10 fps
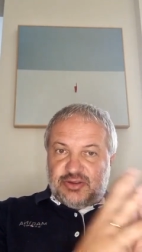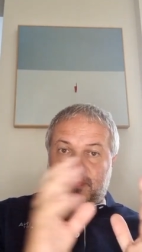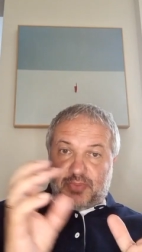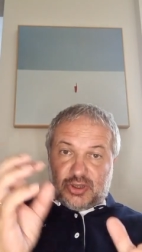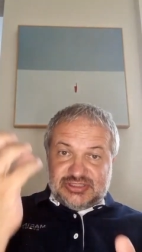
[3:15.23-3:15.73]
è
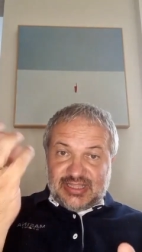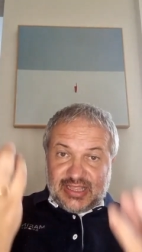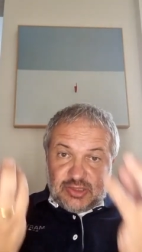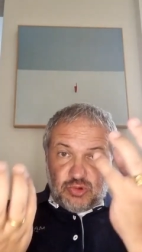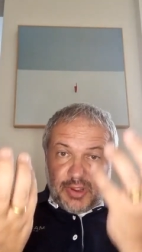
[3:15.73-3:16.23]
composta
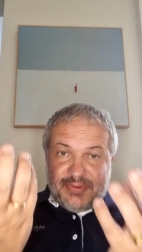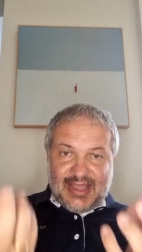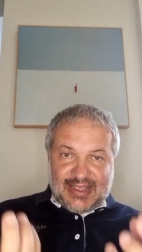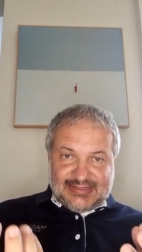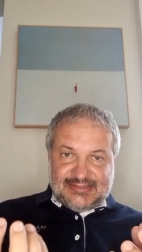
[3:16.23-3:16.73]
da due
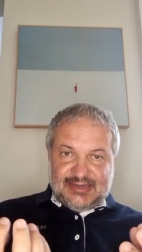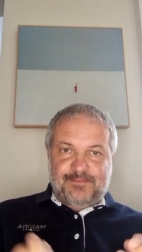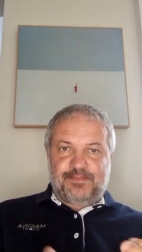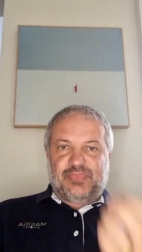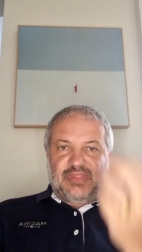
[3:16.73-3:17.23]
pilastri,
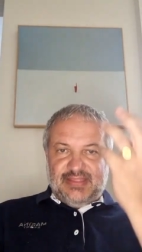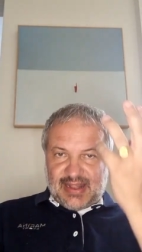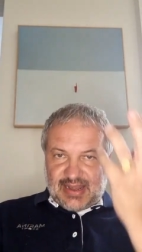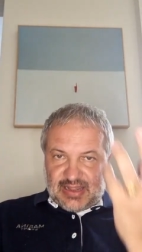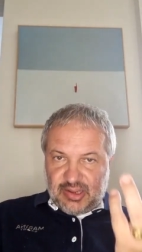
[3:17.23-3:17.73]

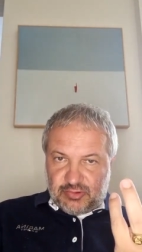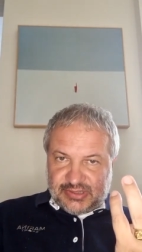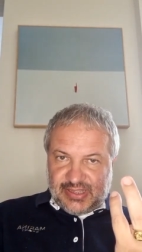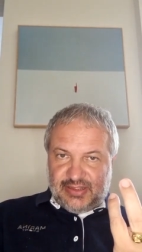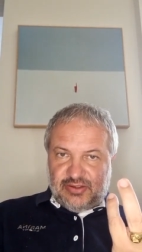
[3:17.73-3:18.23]

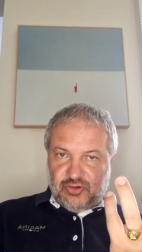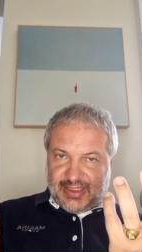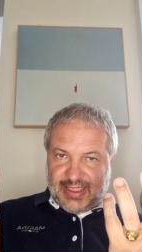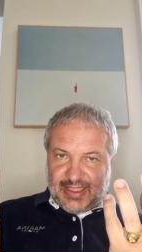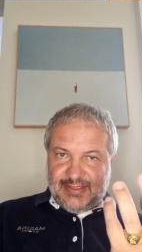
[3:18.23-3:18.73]
dall'aliquota,
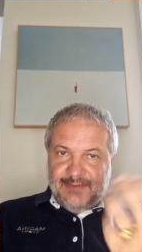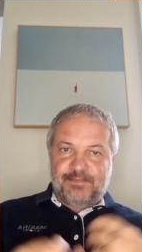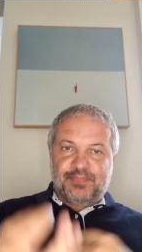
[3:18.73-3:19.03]
ok,